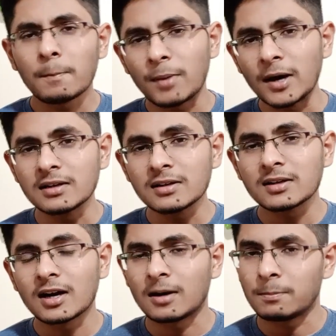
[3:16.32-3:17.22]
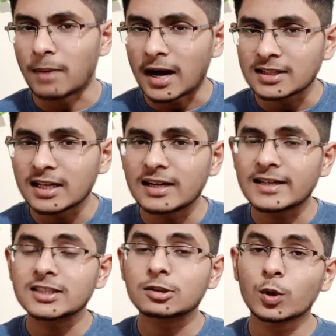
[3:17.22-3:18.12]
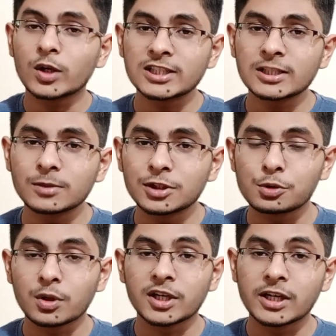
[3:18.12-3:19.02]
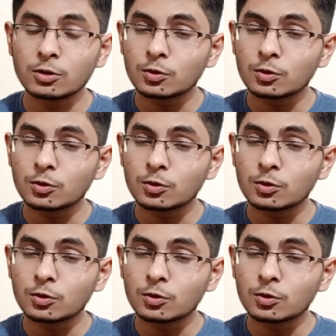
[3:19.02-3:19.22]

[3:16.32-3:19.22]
बट हम बात कर ले किस लोकेशन में सिचुएटेड है तो